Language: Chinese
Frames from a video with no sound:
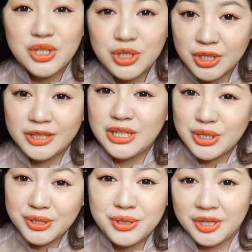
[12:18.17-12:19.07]
质地
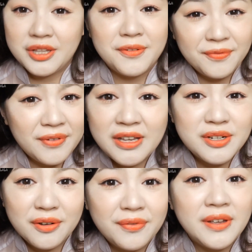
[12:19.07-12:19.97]
是真的非
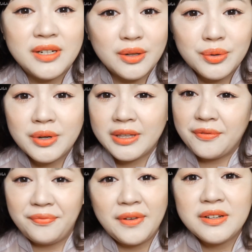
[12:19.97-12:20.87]
常非常的润，也
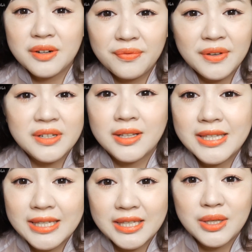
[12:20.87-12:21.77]
非常非常的
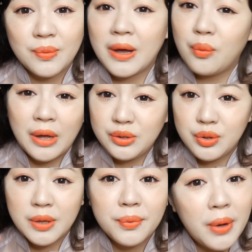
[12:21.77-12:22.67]
丝滑，完
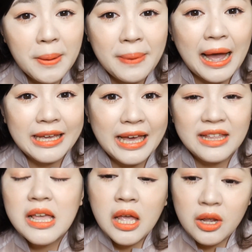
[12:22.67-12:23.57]
全不会拔
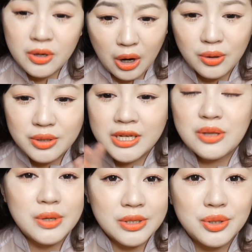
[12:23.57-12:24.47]
干。然后
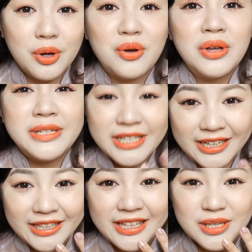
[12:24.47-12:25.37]
上嘴之后，这
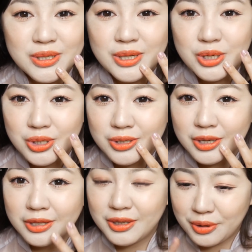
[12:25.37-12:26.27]
个颜色是
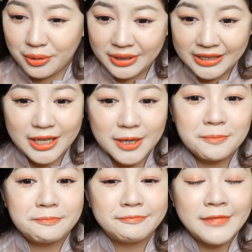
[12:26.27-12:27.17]
真的有一
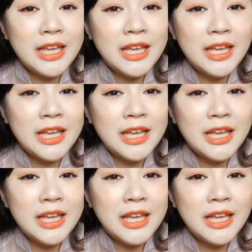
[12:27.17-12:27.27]
点。